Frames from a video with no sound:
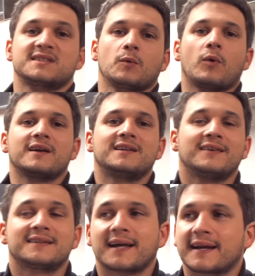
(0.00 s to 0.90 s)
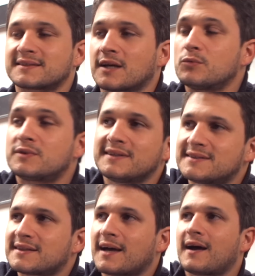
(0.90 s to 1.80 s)
Se vuoi diventare
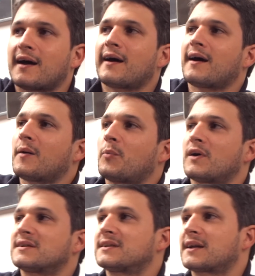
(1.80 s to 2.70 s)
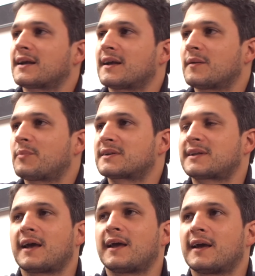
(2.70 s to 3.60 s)
salutista può essere per
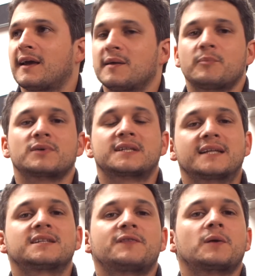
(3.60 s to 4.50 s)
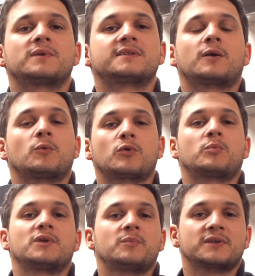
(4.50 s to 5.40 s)
te importante frequentare un
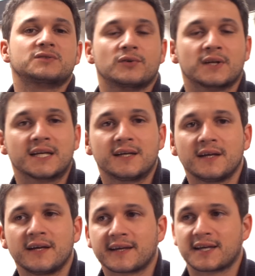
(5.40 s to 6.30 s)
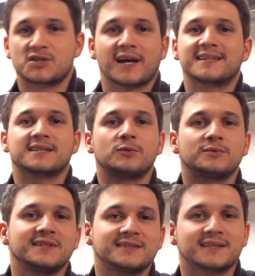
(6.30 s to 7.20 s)
gruppo di persone che già è
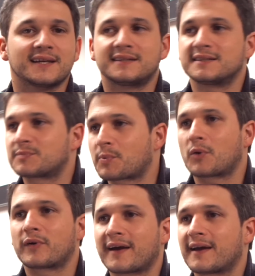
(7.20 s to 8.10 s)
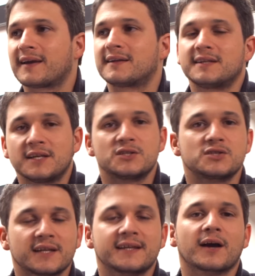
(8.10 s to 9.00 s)
salutista e ti sprona persona e ti
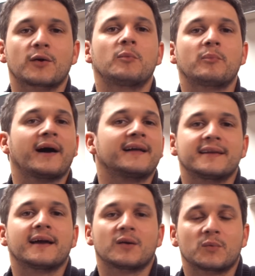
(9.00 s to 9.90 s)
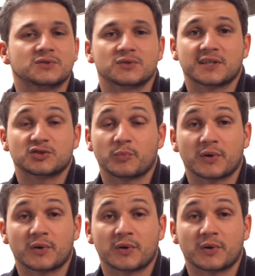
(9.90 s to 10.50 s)
incita e ti accompagna in questo stesso